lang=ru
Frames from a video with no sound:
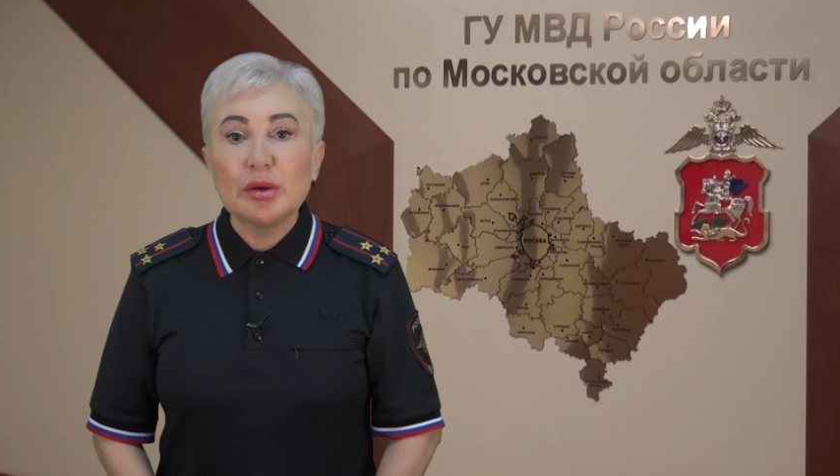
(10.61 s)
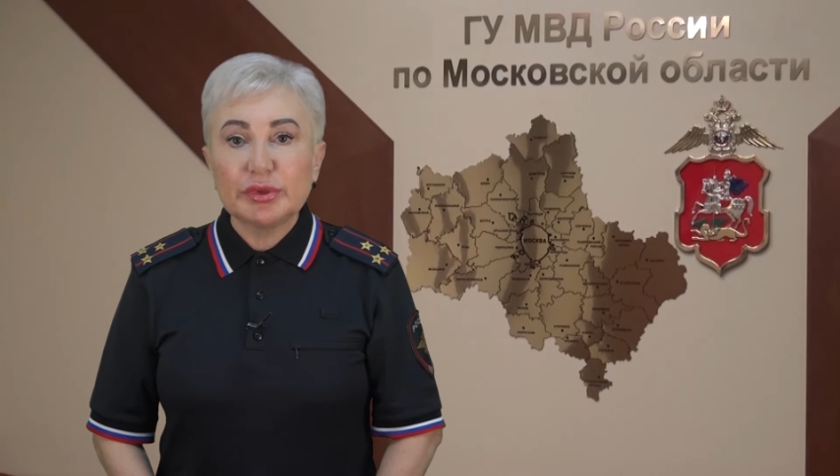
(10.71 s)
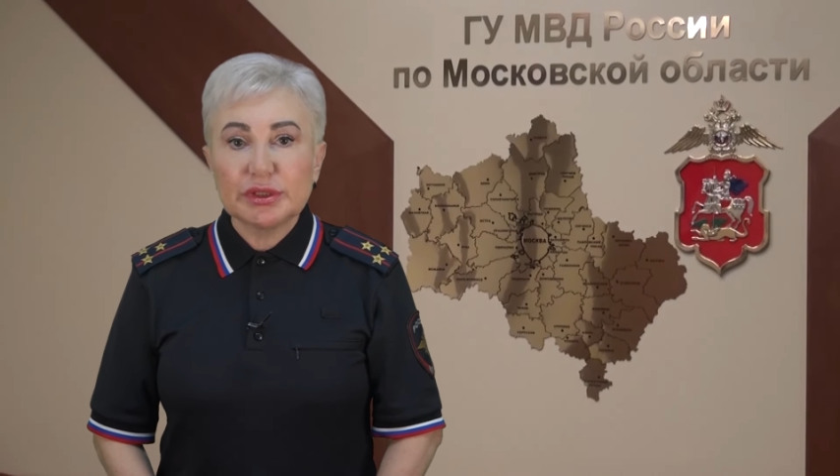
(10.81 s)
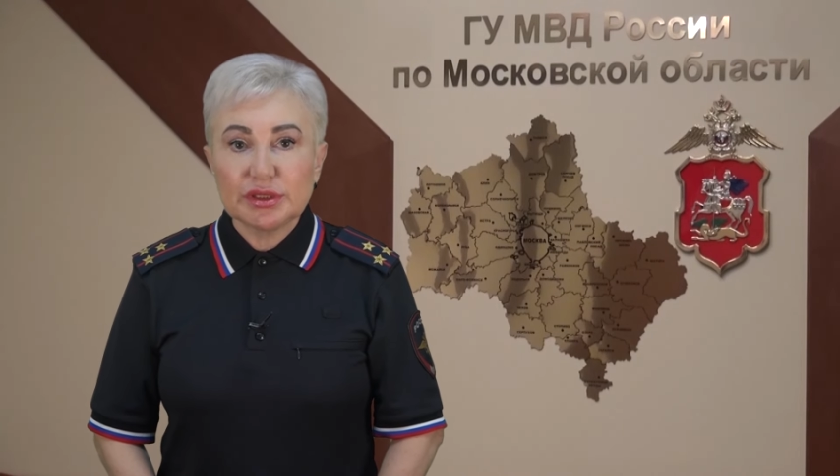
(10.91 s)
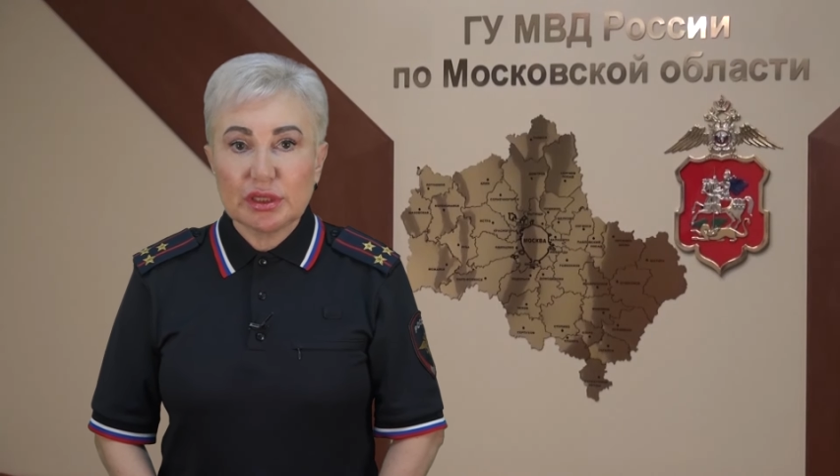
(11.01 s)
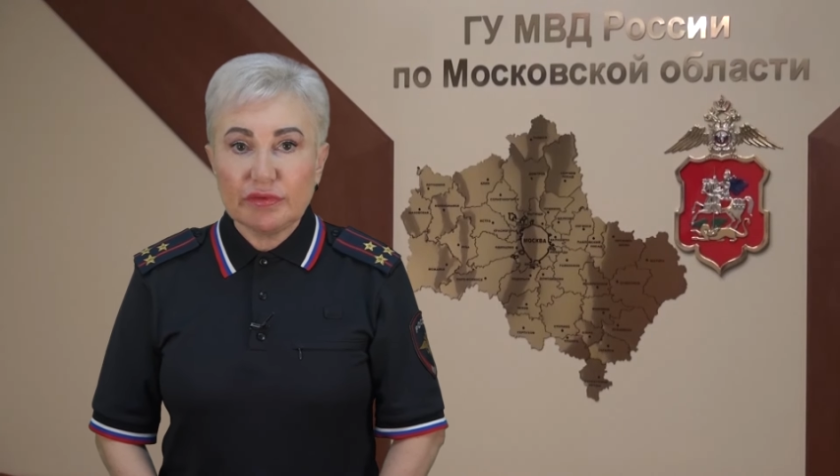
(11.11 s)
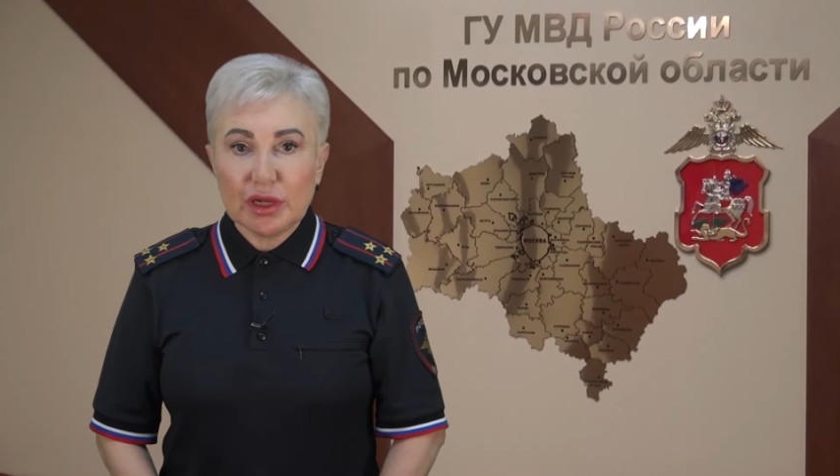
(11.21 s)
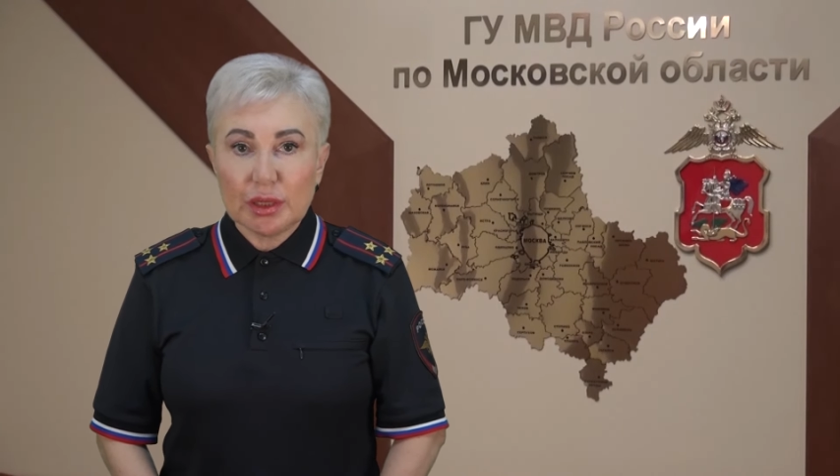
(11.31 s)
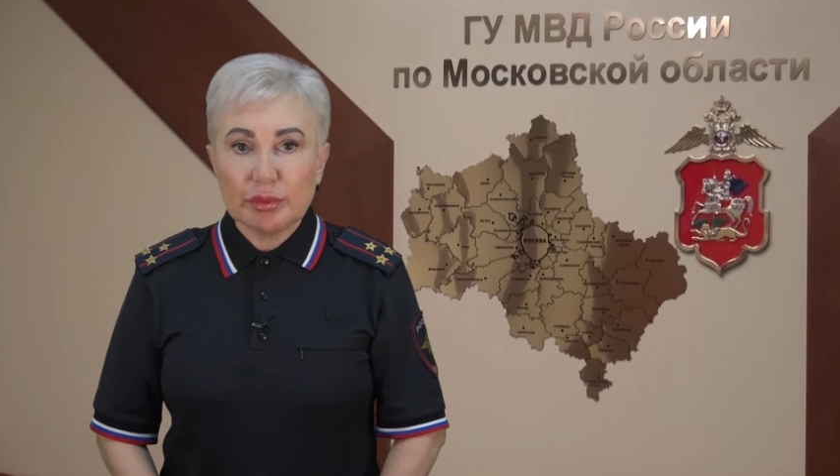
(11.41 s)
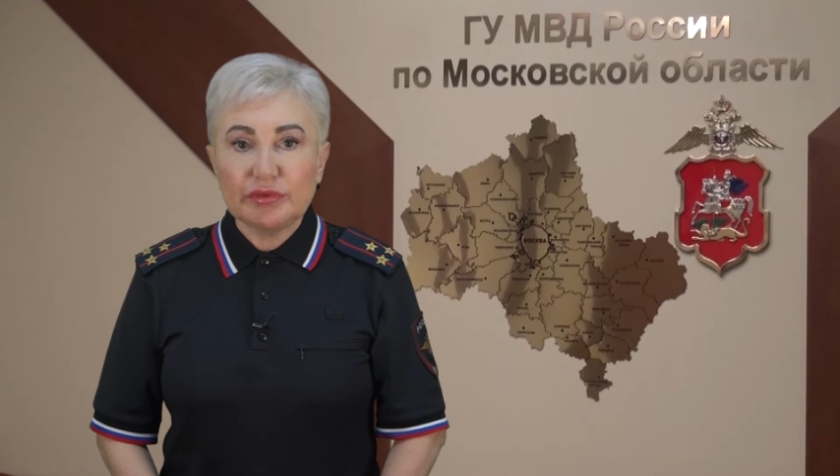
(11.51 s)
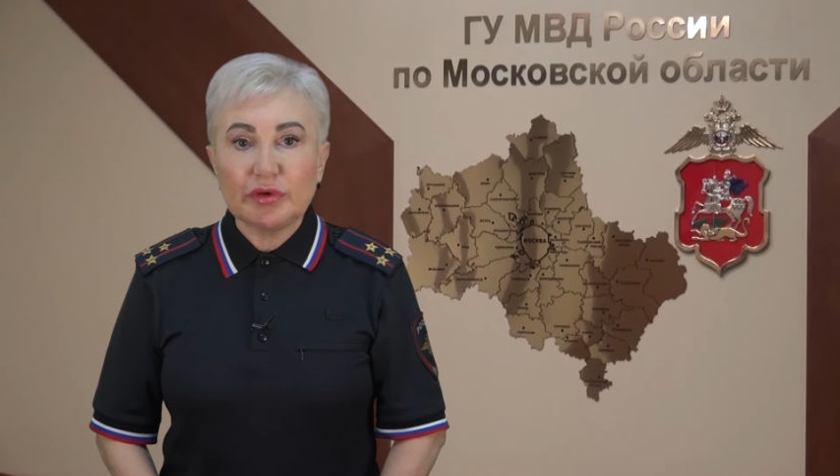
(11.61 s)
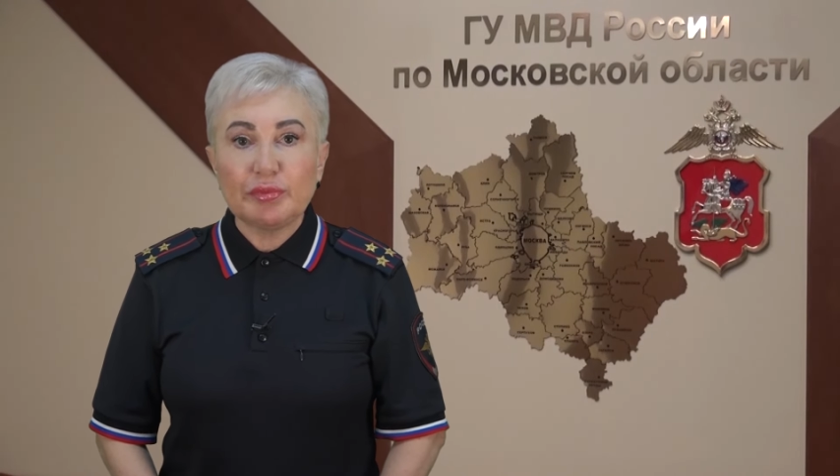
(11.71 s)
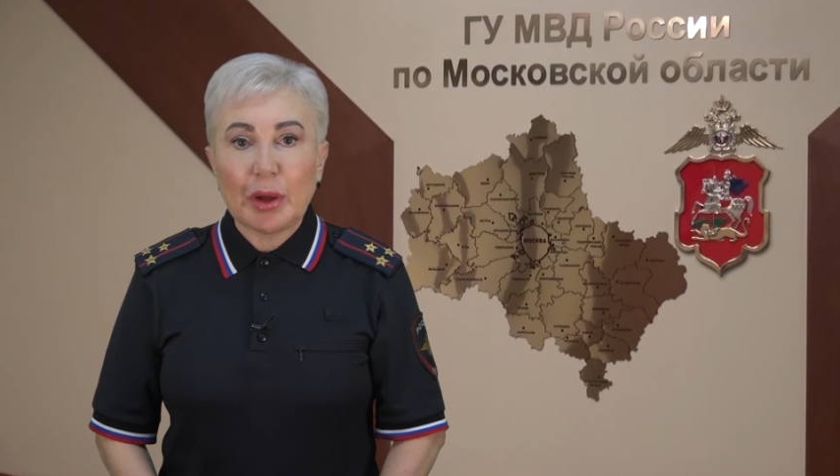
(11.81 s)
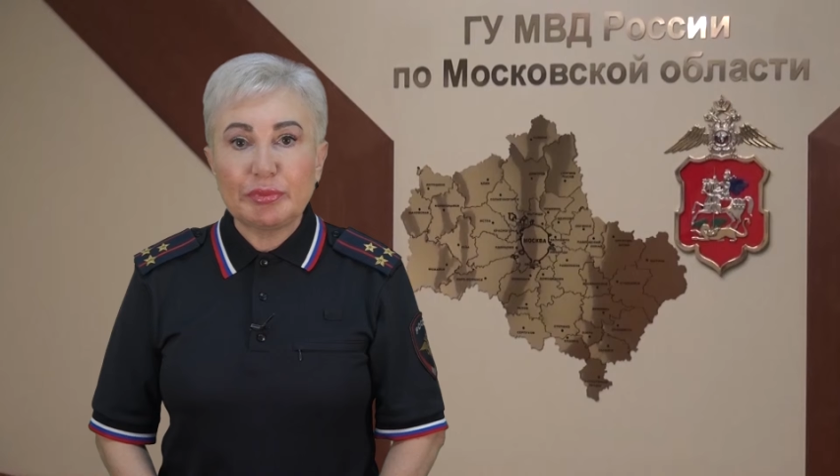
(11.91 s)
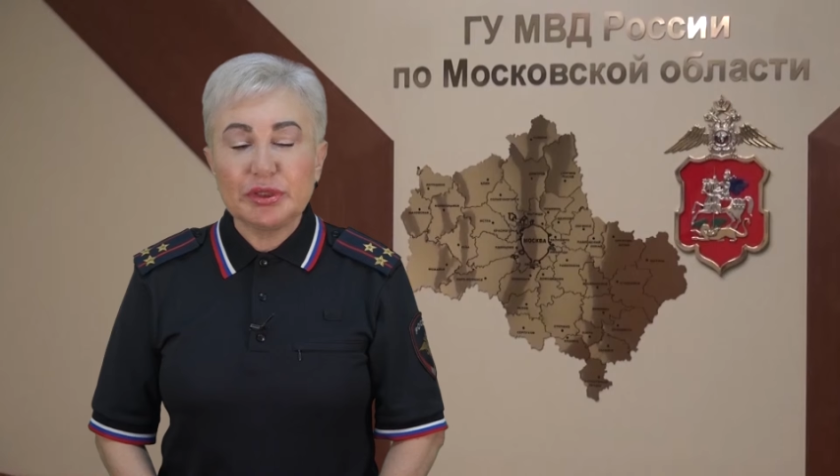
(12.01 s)
подозреваемого в
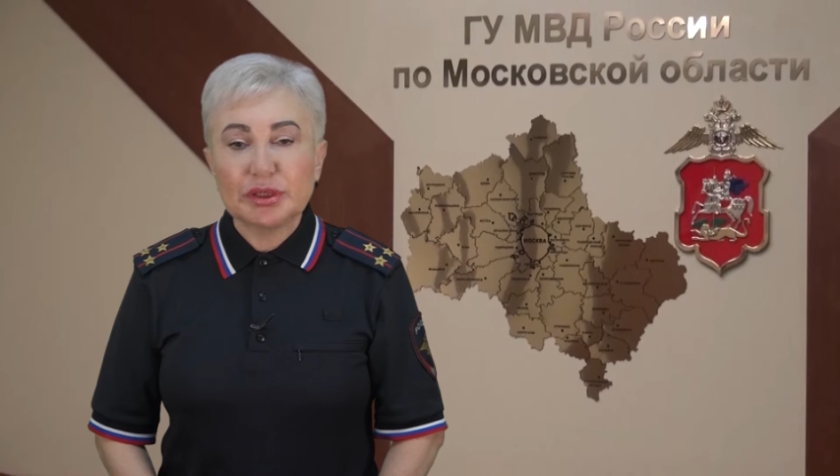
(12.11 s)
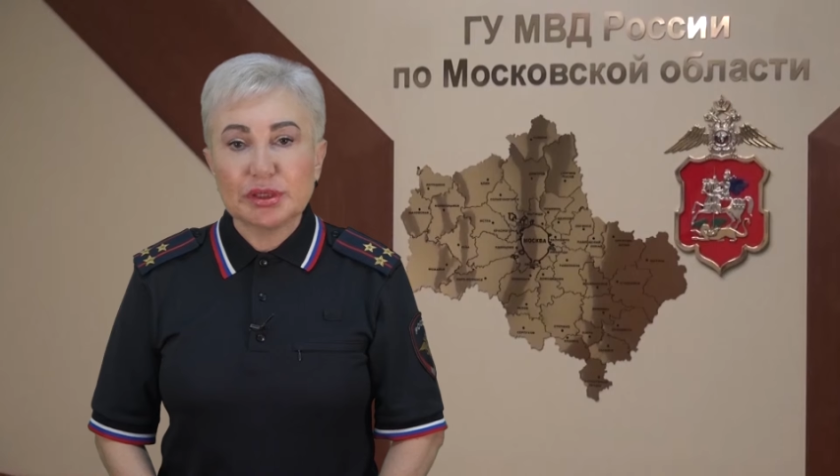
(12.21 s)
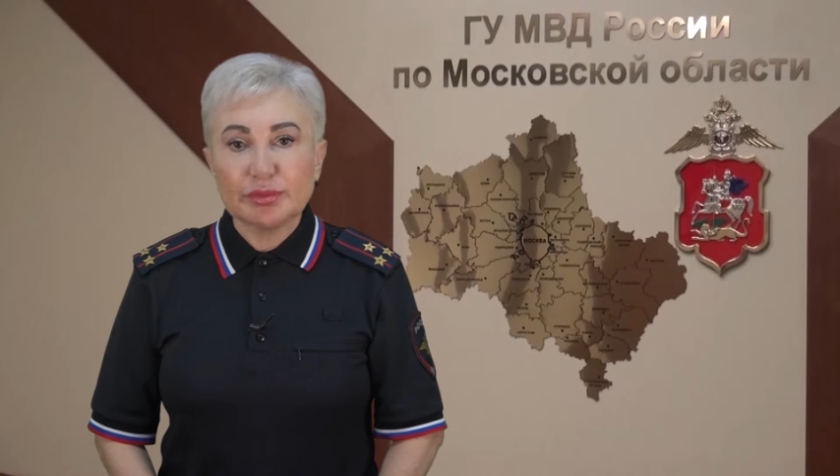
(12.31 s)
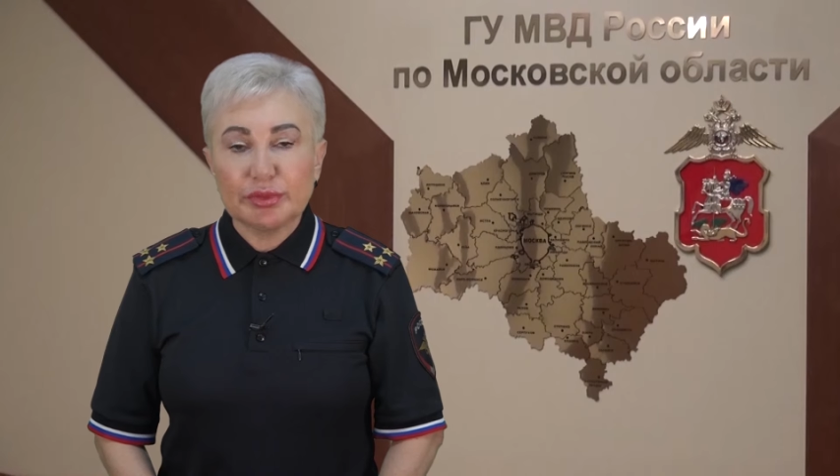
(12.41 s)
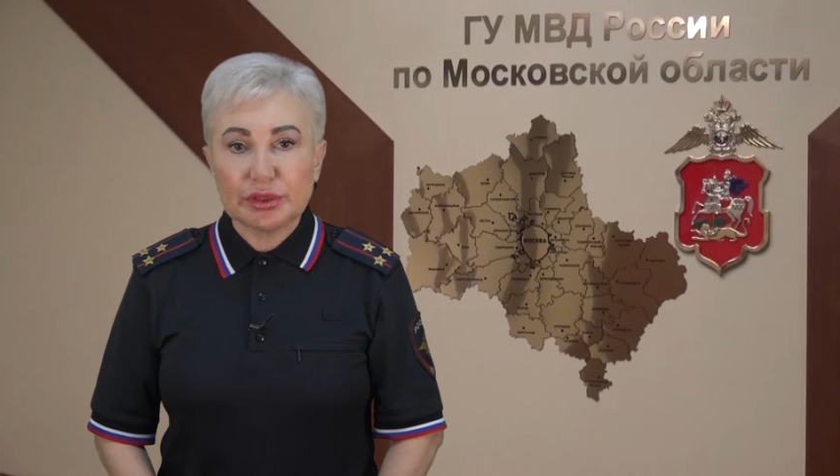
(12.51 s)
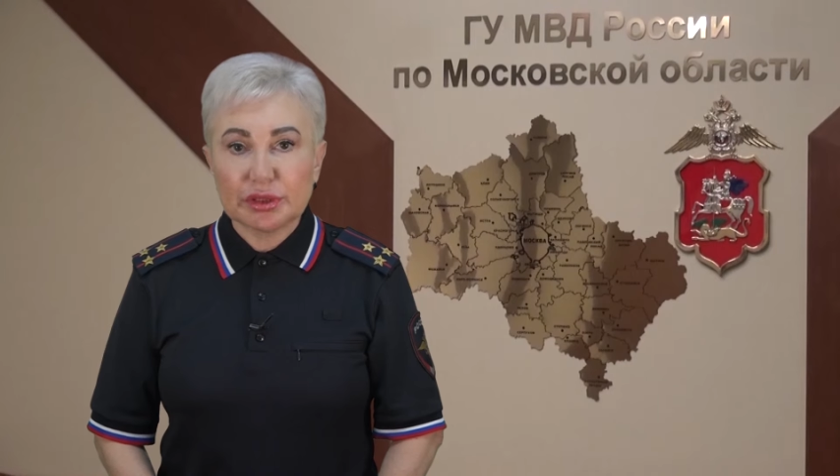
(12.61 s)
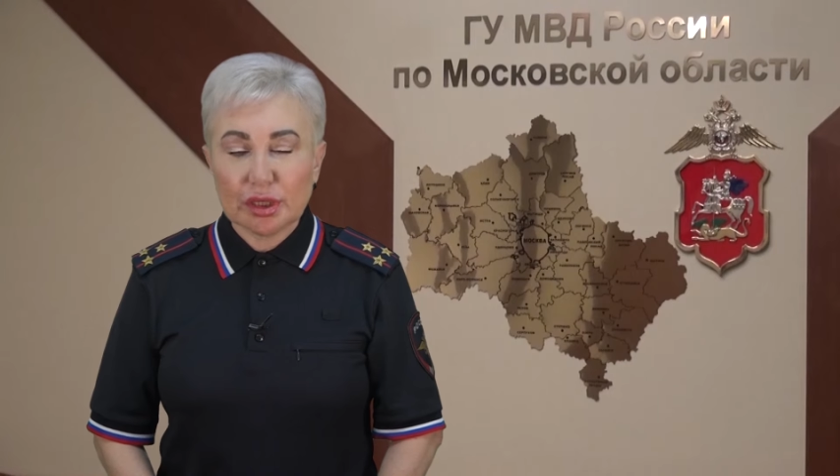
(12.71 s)
попытке сбыта